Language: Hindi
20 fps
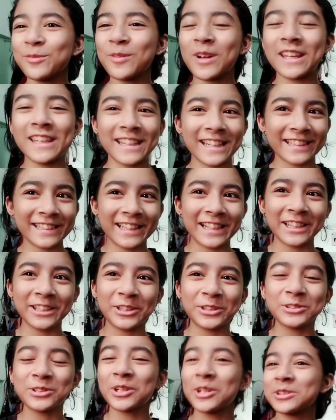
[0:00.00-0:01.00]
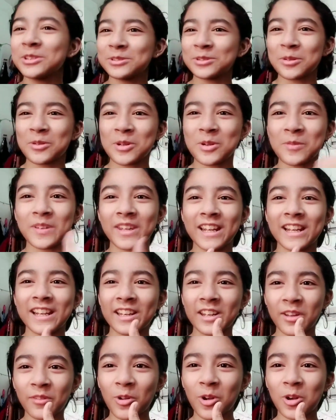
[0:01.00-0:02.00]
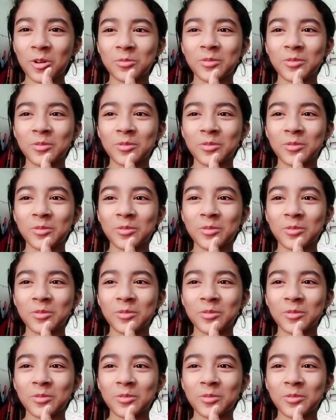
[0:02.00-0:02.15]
गाइंग राधे राधे और स्वागत है को मेरे एक नए ब्लॉग